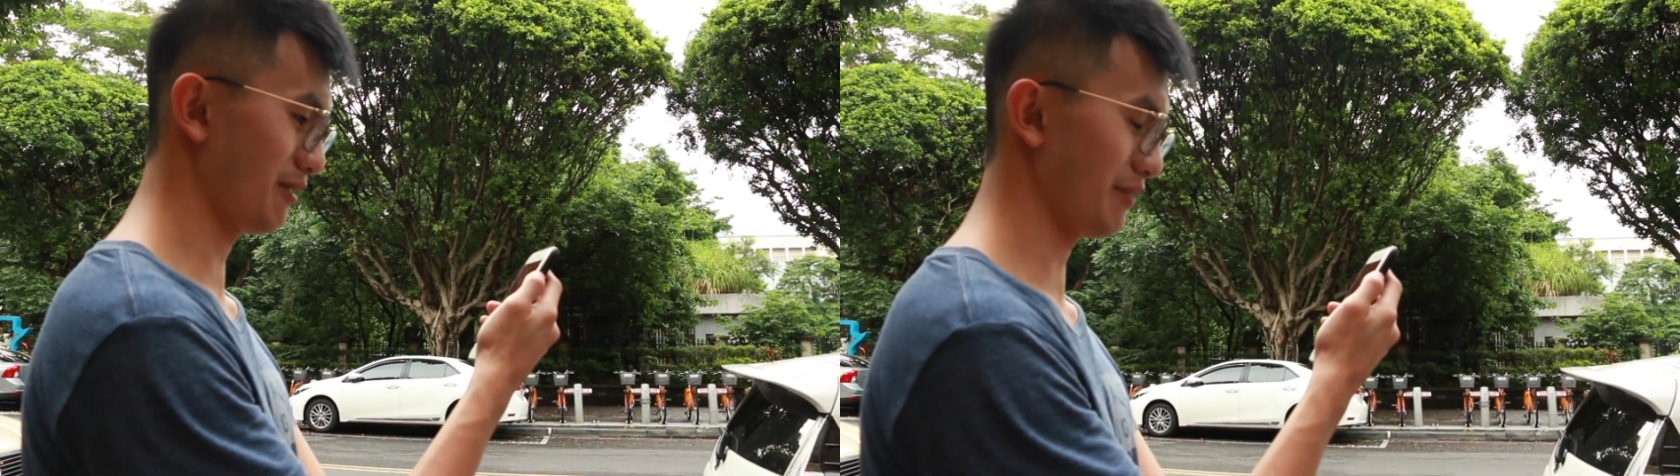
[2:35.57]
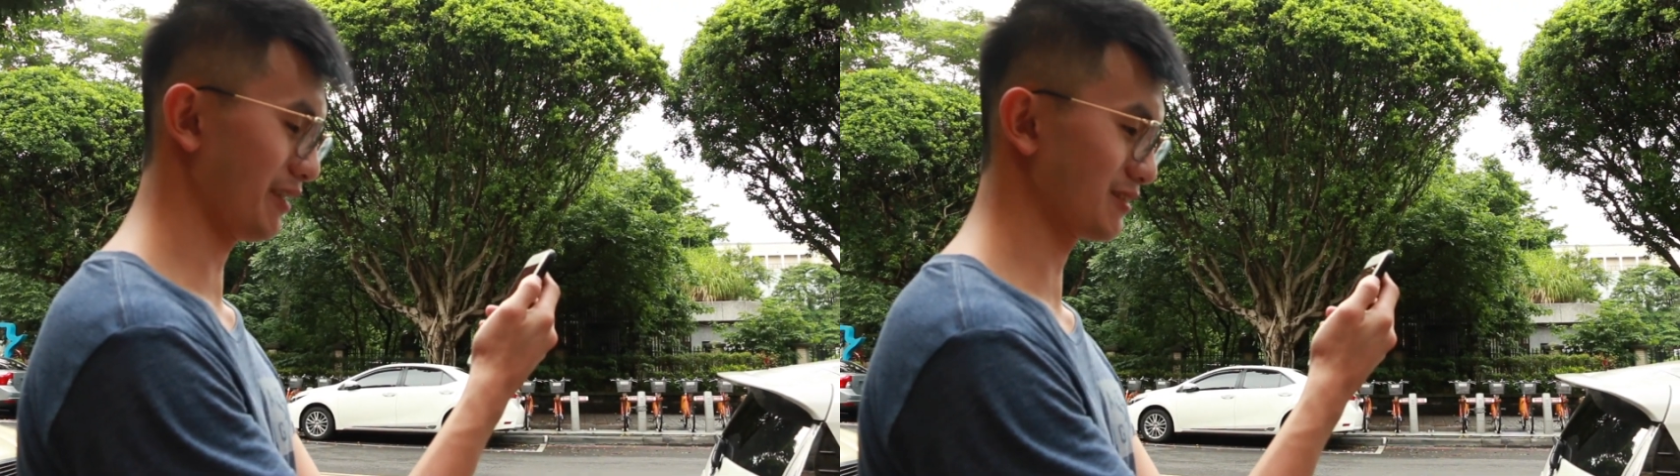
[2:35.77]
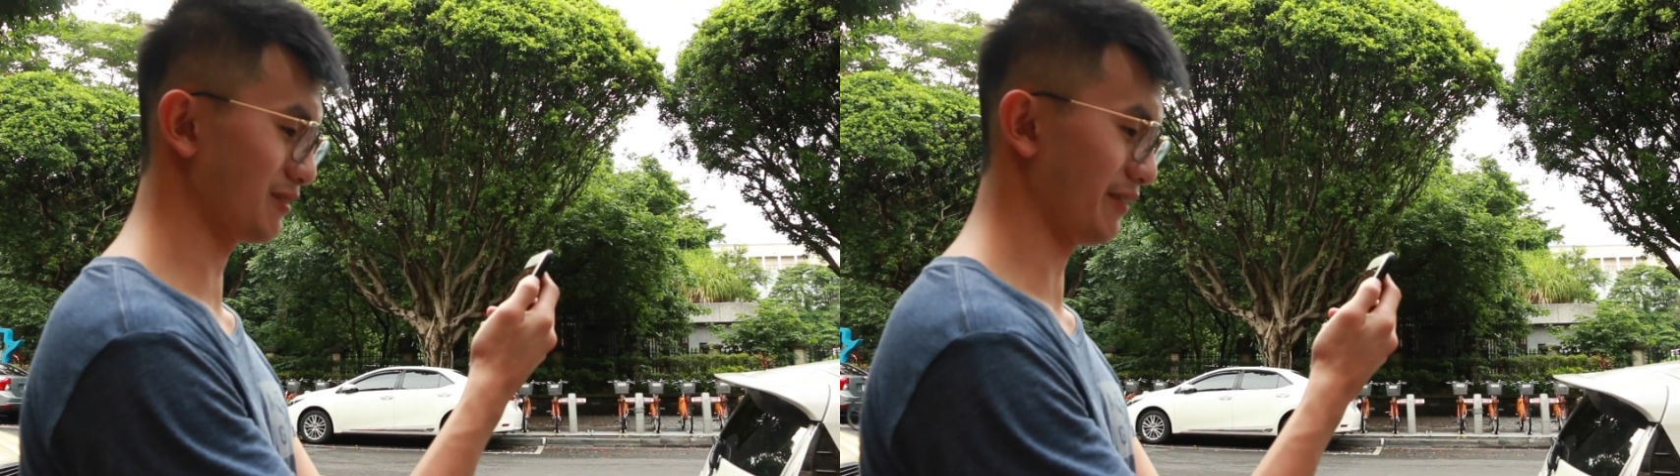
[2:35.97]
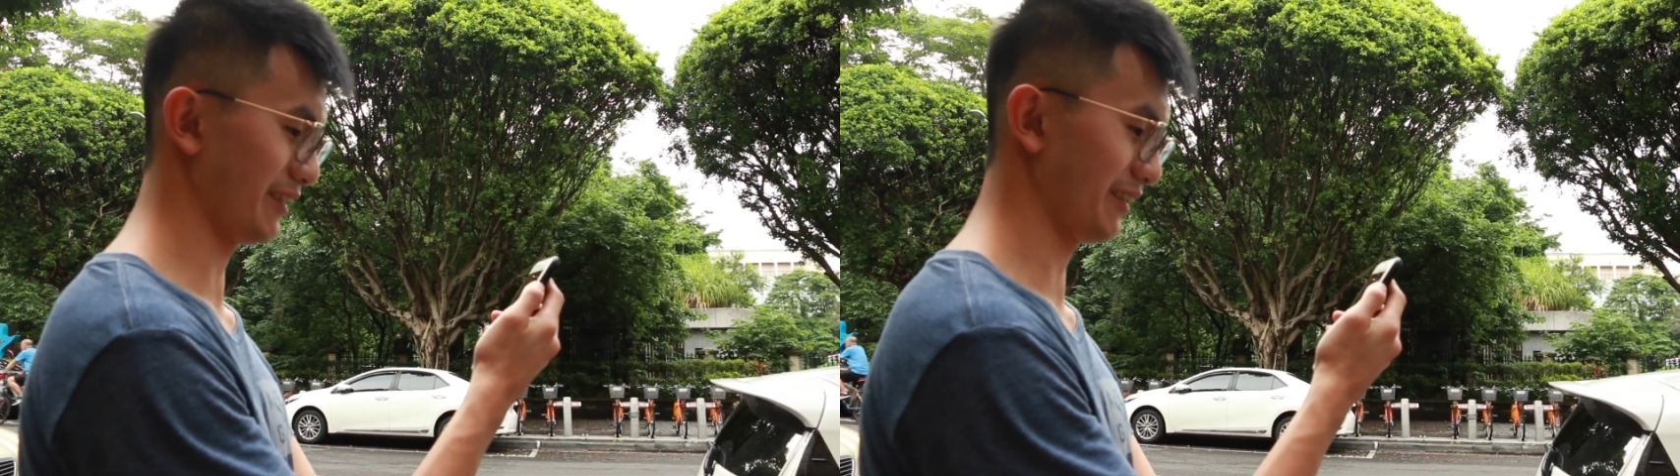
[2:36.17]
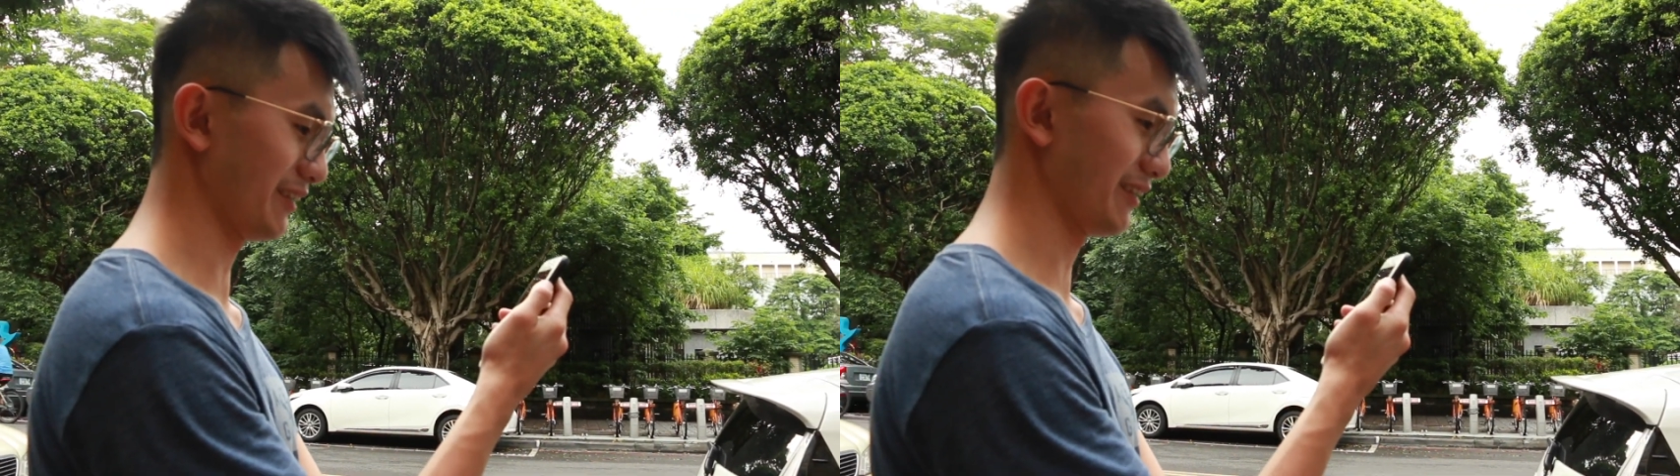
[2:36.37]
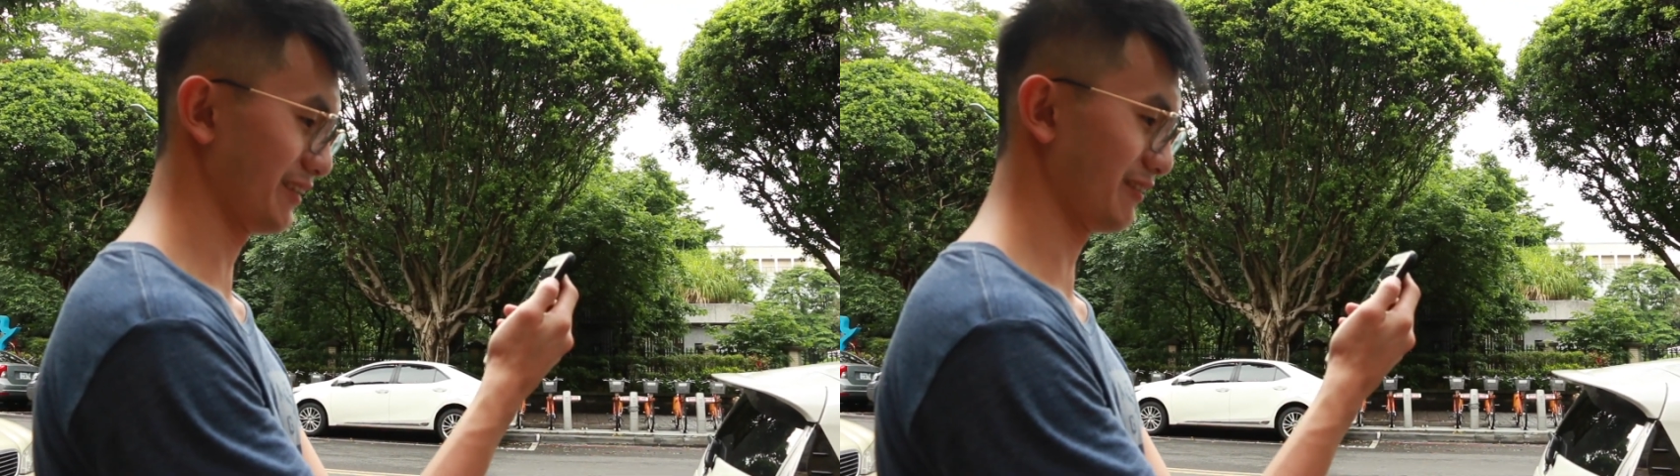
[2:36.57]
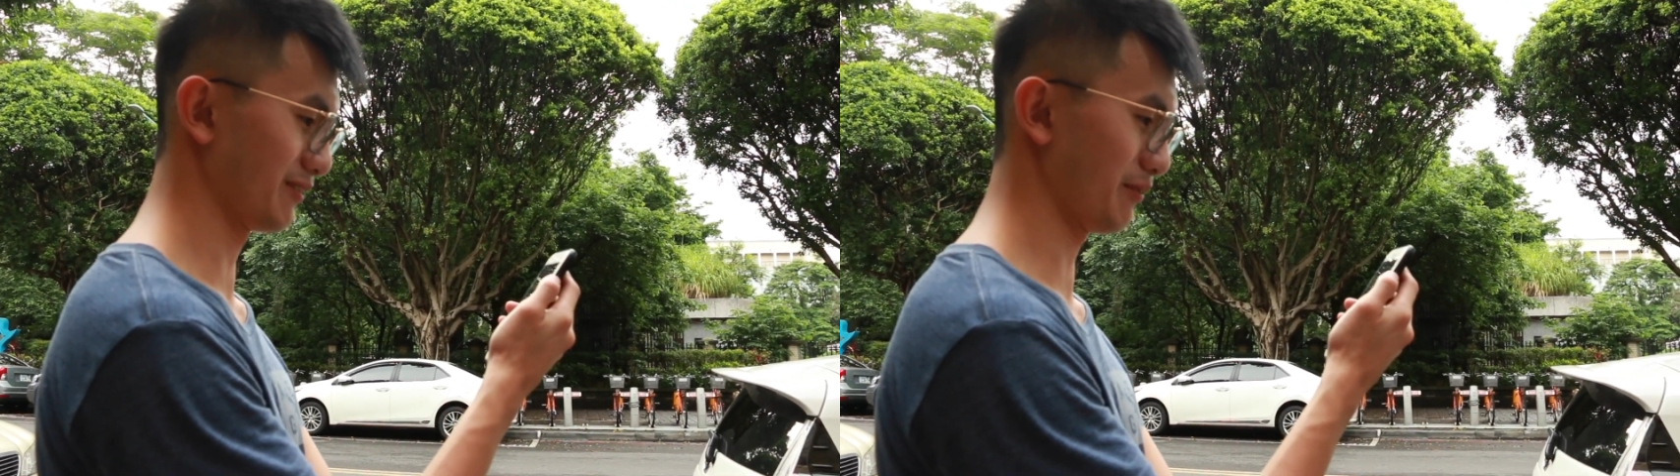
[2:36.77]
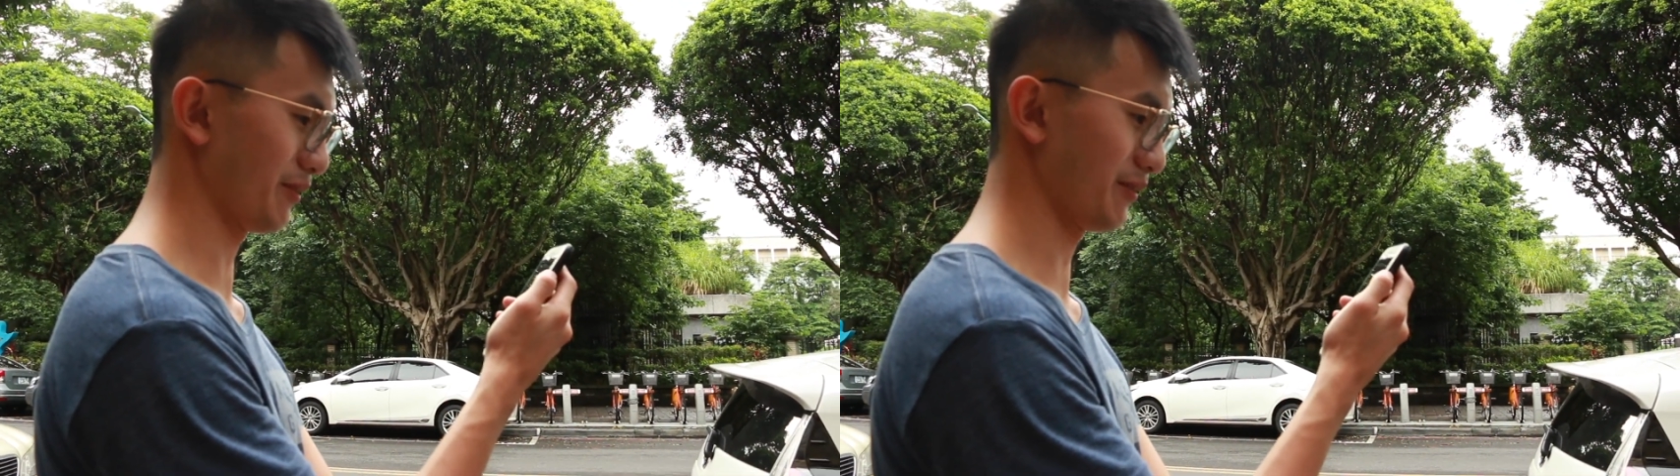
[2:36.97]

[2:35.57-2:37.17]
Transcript: 望不要到时候没电。就崩